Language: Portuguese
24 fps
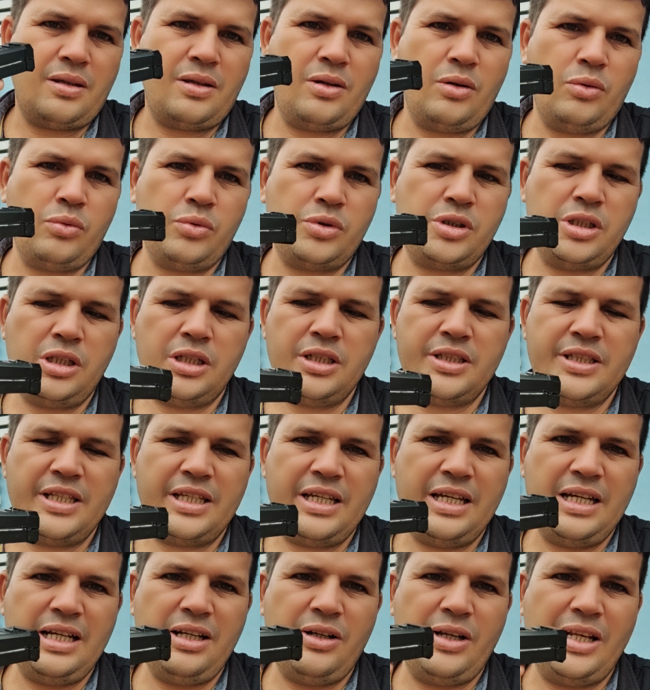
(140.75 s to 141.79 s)
que eu
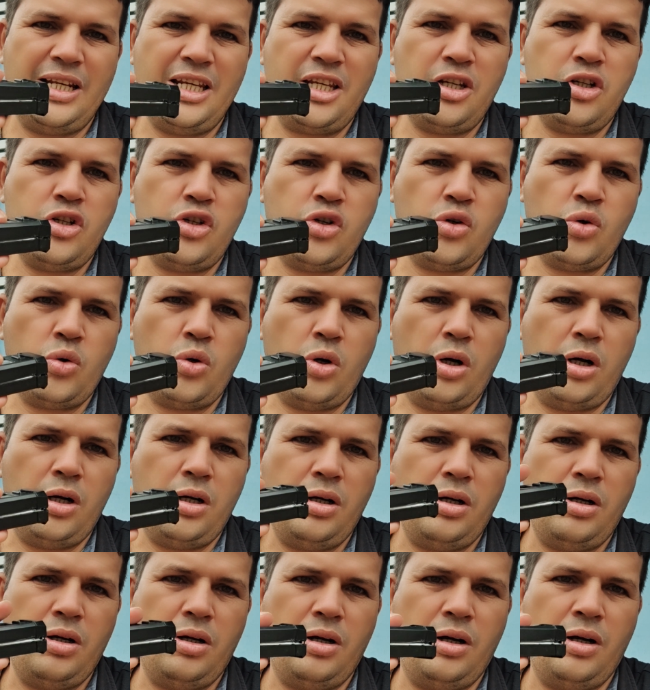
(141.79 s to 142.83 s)
utilizei ela, ela inchou,
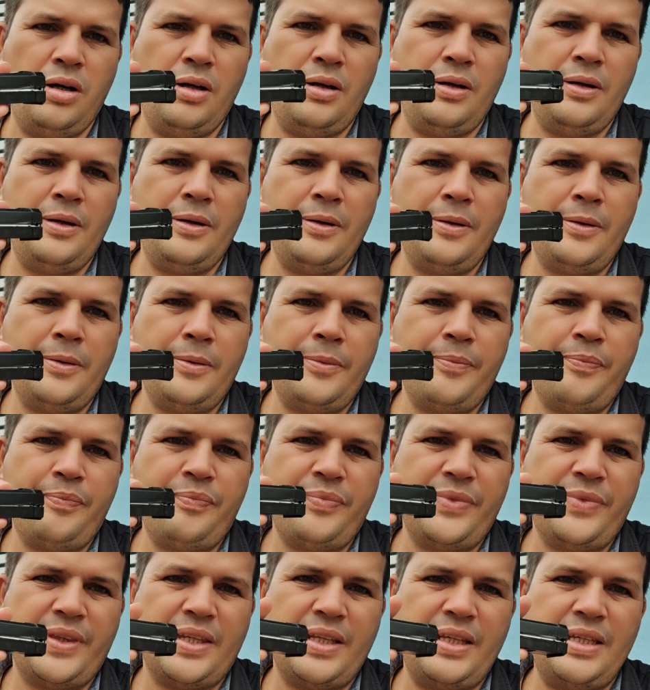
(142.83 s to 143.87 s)
ó, ó.
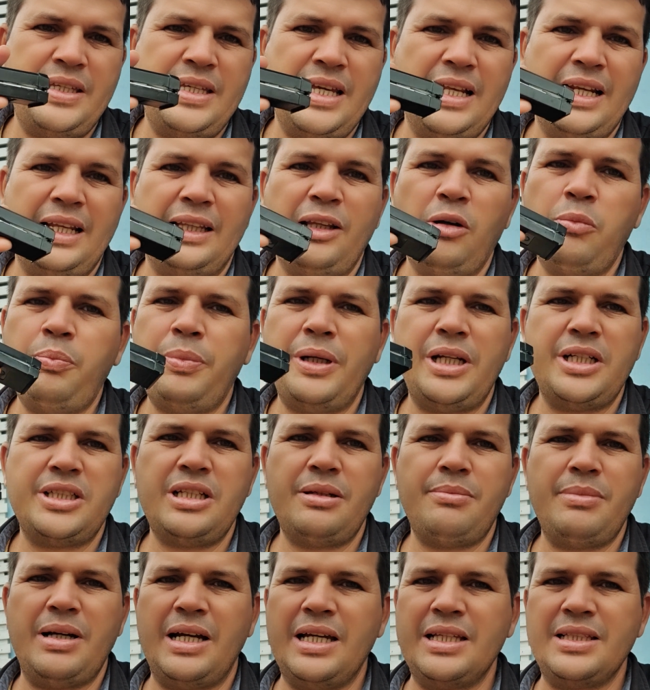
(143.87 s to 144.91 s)
E ela não
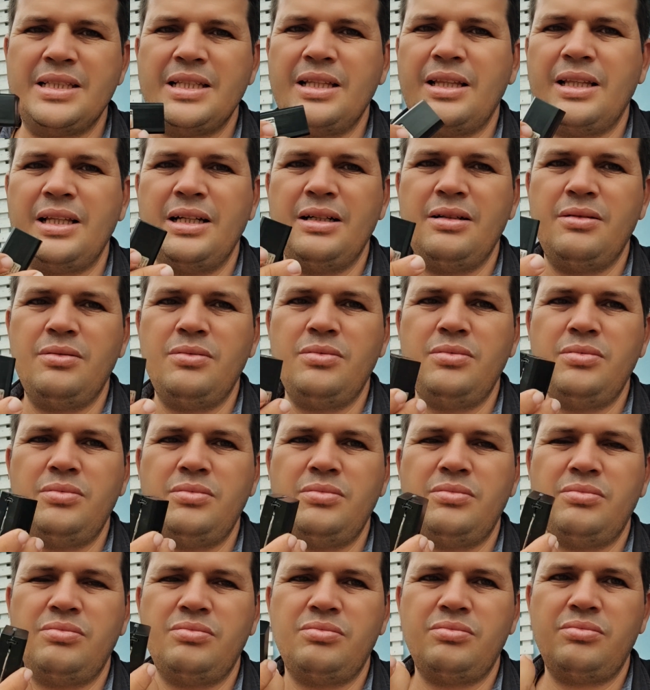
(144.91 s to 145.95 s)
presta mais. Então,
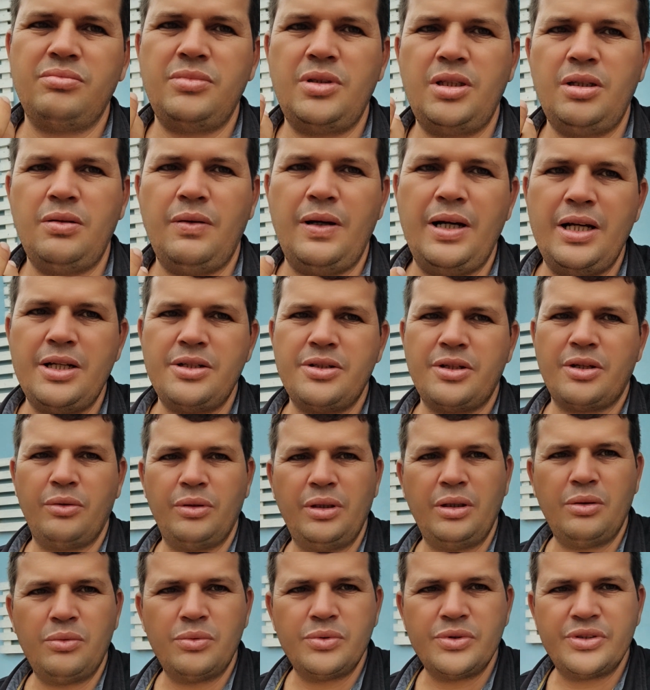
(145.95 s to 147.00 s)
eu acho que eu
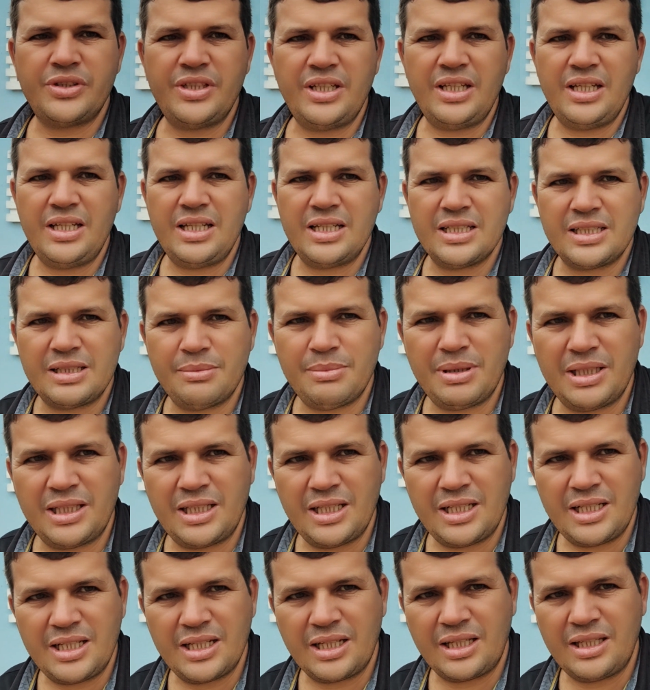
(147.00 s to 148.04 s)
não usei essa
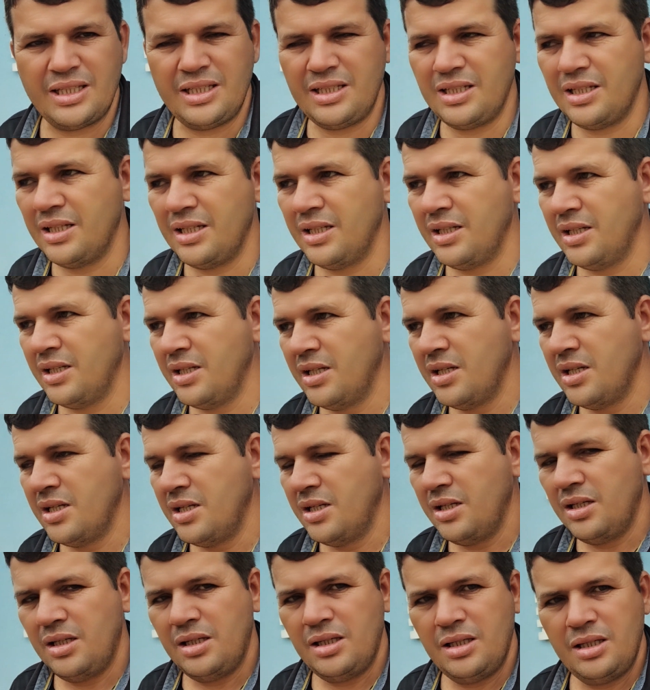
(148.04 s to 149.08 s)
bateria aqui
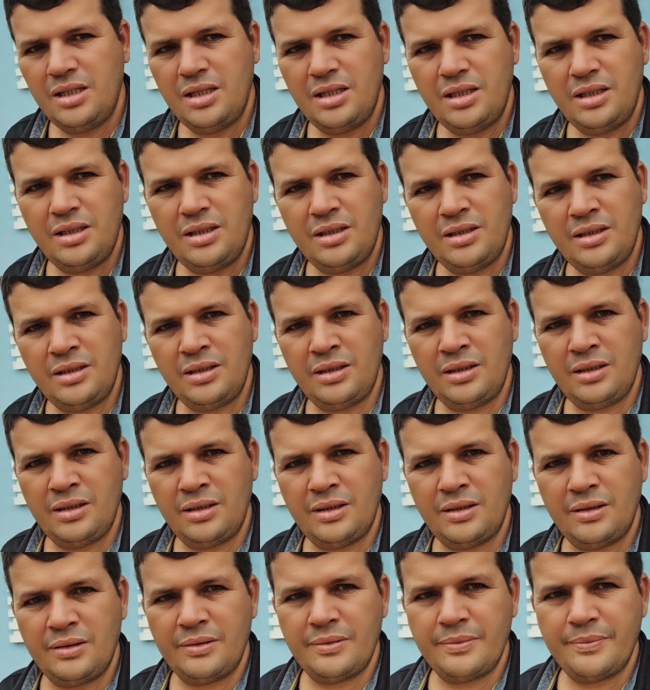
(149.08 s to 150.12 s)

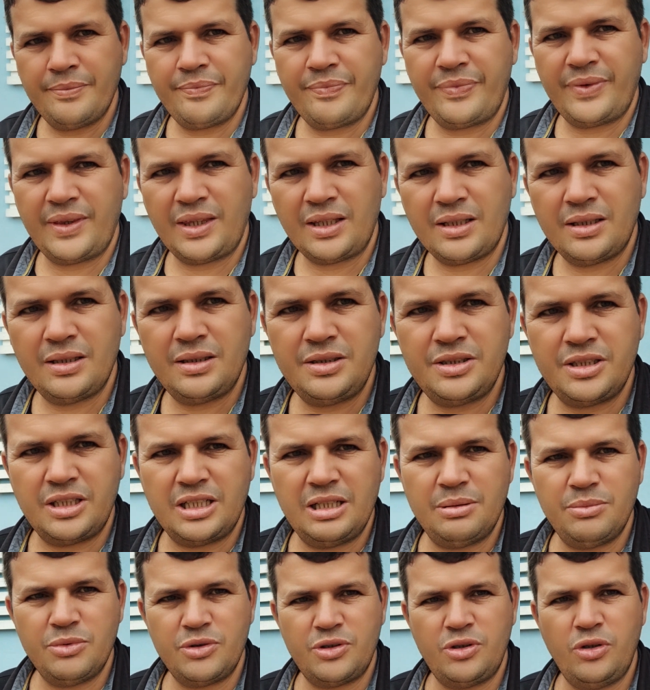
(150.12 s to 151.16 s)
é,
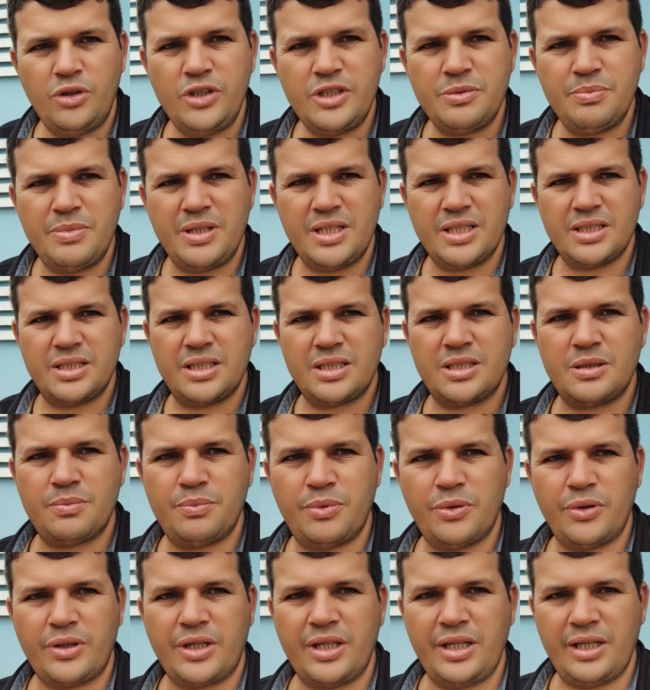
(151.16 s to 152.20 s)
digamos, dois meses,
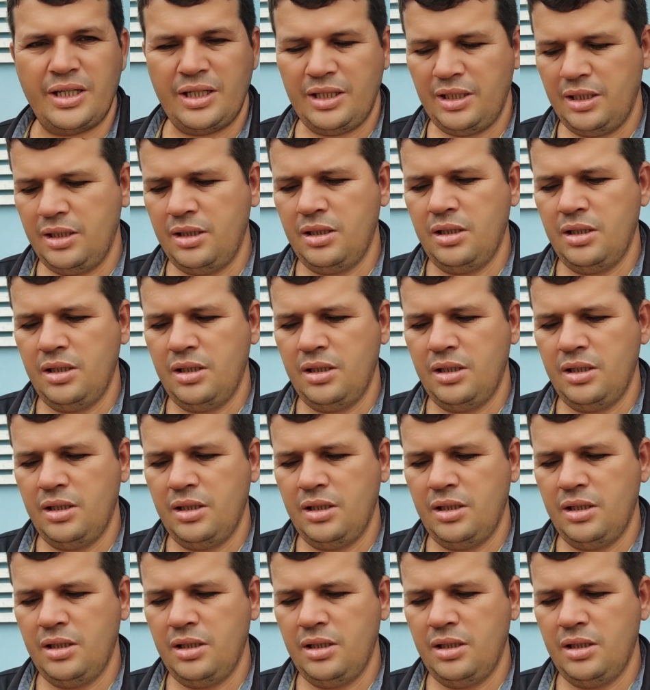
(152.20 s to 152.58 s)
porque